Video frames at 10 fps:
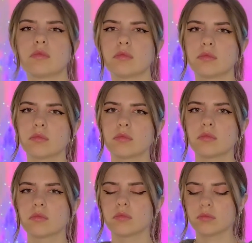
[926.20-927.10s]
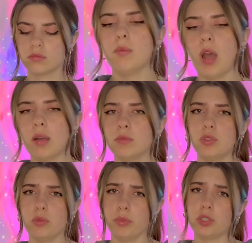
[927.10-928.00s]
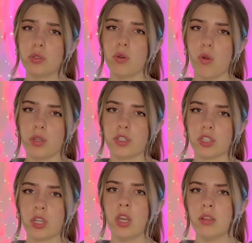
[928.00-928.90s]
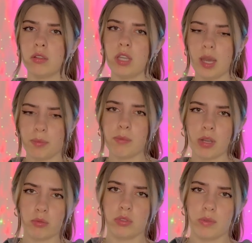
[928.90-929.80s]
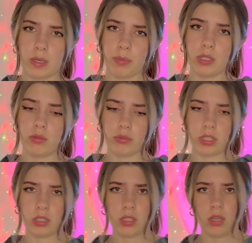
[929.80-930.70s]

это поддерживать. Мам, думай, что хочешь, но я помогу своей подруге.